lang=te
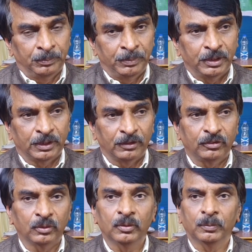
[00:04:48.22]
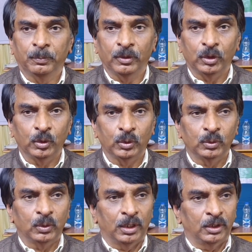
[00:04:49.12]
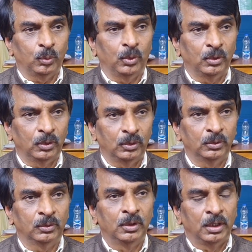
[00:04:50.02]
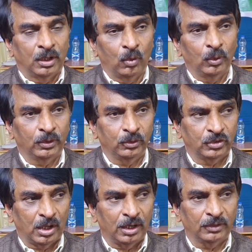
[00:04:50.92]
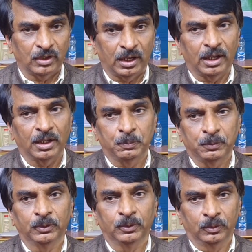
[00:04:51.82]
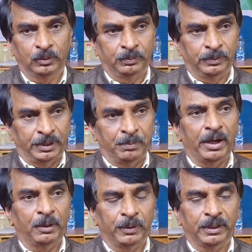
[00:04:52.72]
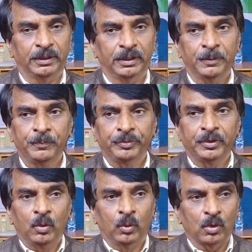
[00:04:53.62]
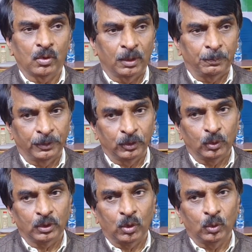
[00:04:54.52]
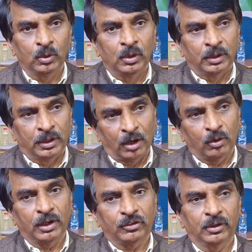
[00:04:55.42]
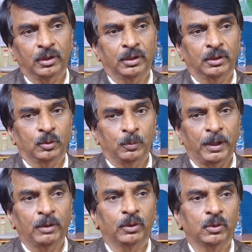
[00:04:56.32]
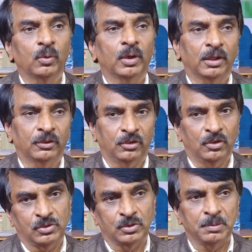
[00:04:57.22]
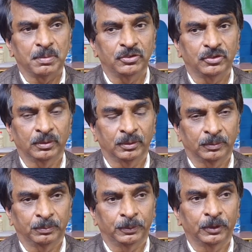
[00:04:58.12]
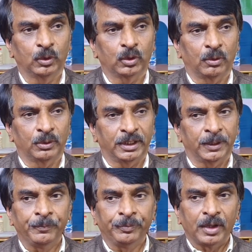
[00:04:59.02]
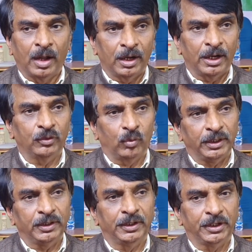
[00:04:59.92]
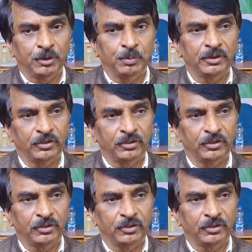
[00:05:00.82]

మీకు తెలుసు పొంగనూరు అండ్ ఒంగోలు కౌలకు చాలా చాలా ఇప్పుడు డిమాండ్ పెరిగింది ఒక్కొక్క పొంగునూరు నాలుగు లక్షల రూపాయల వరకు కూడా చేస్తుంది మంచి పొంగునూరు అయితే అలాంటి వాటిని ట్రీట్మెంట్